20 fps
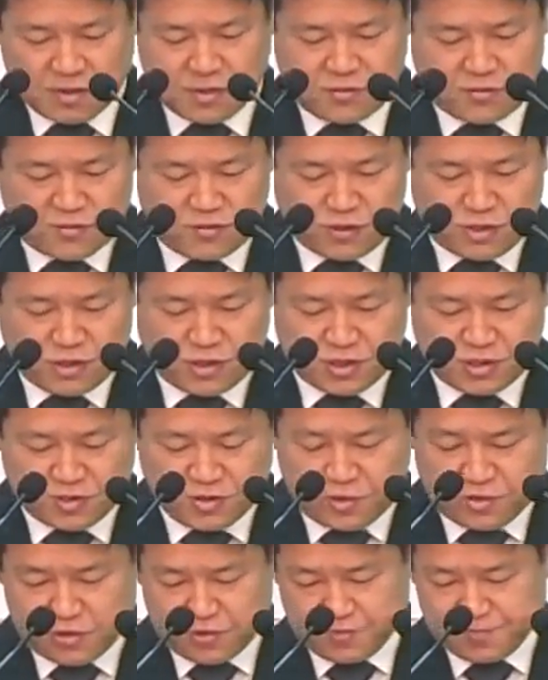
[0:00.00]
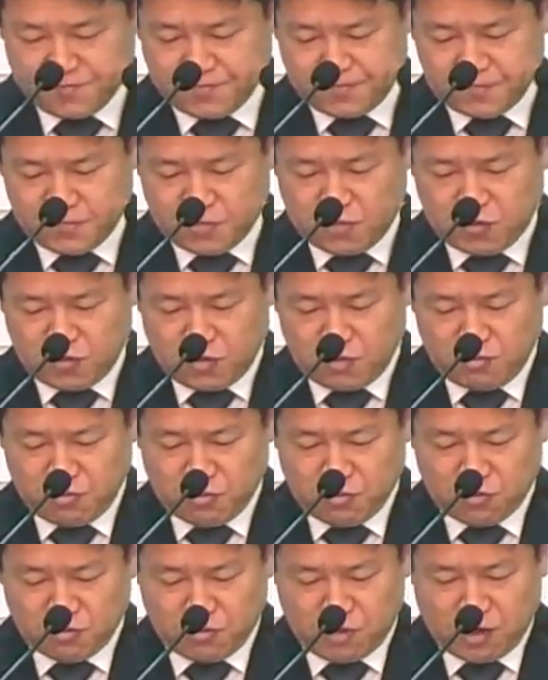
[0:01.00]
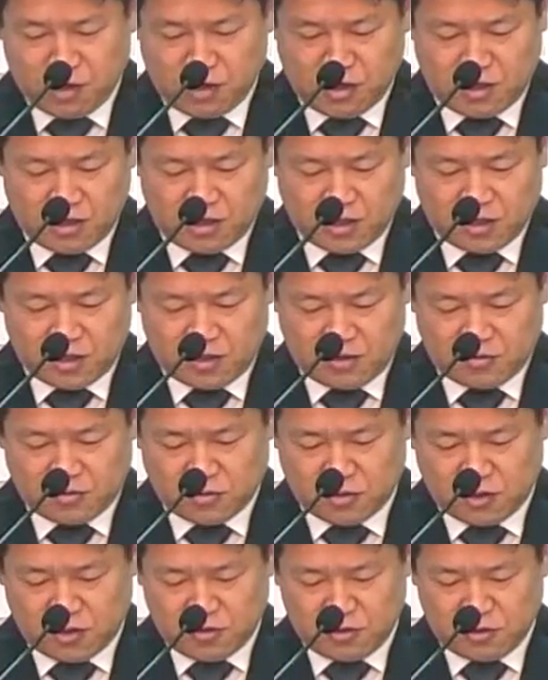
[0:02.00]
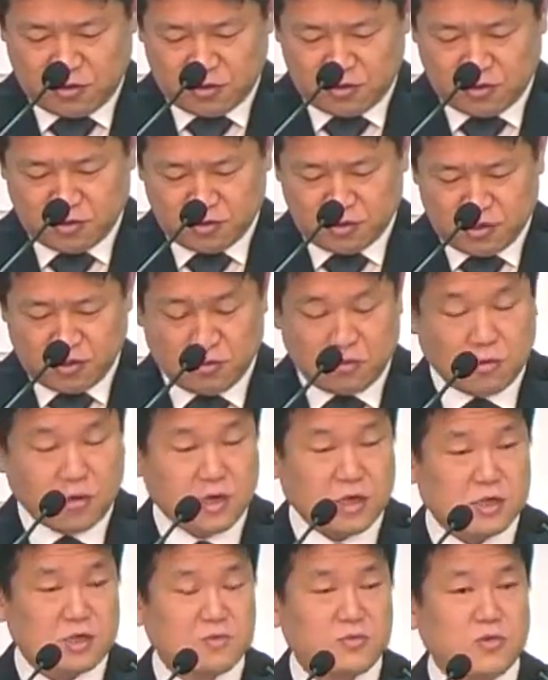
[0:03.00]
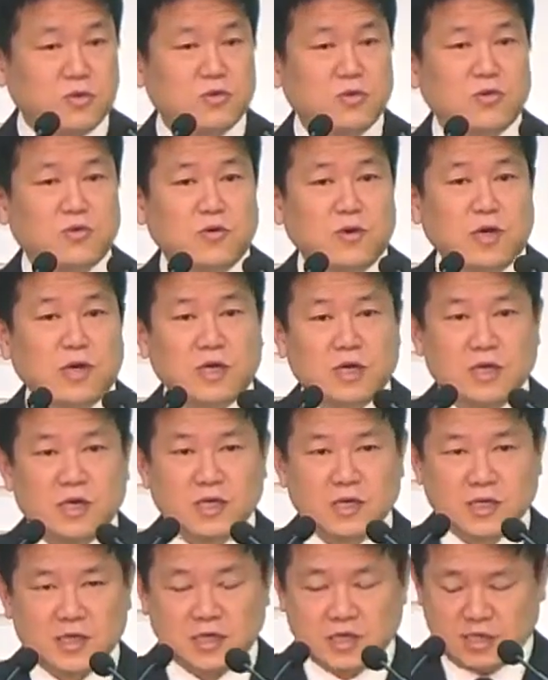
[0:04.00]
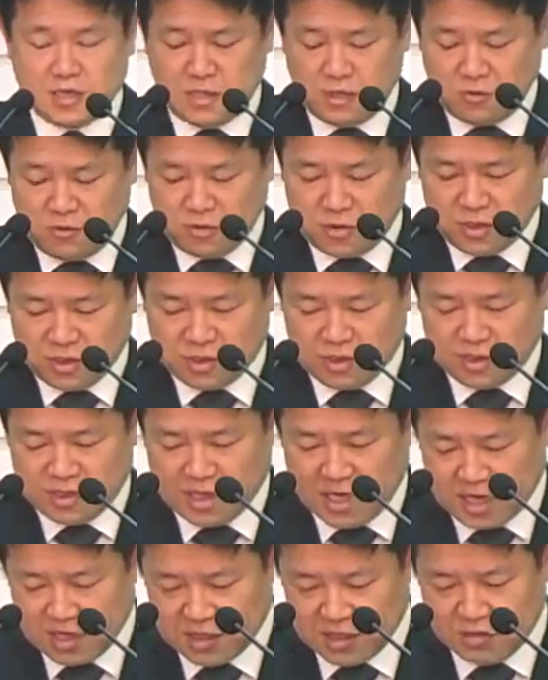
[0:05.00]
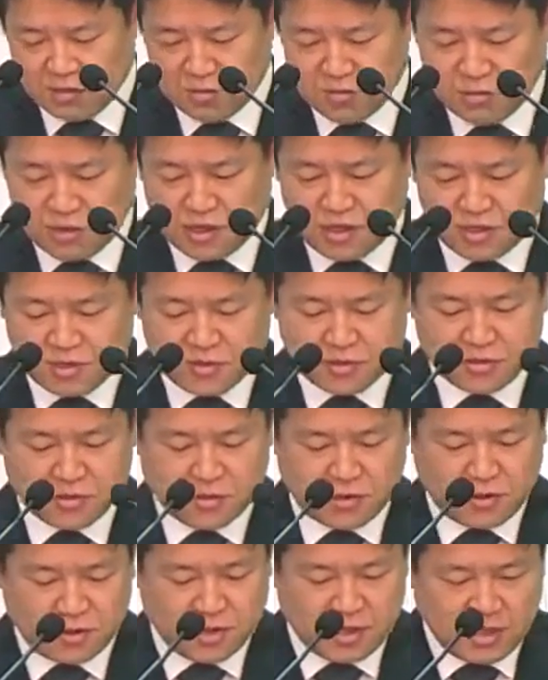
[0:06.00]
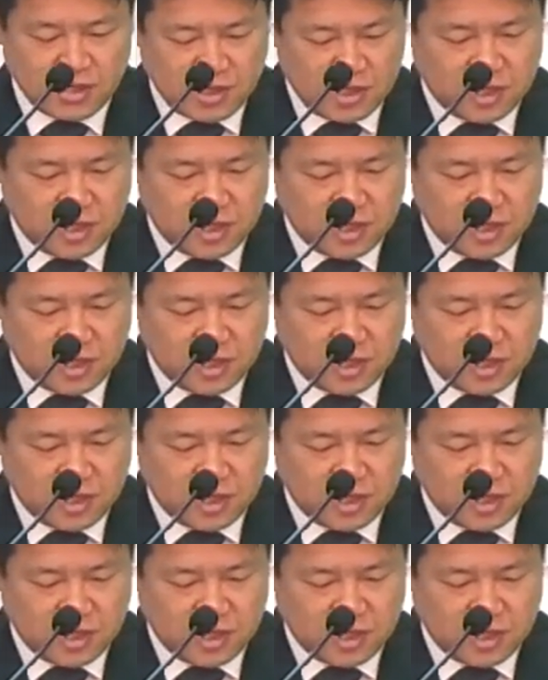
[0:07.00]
주님께서 요한복음에 기록되어 있는 일곱 가지 표적과 일곱 가지 자기 선언에 있어서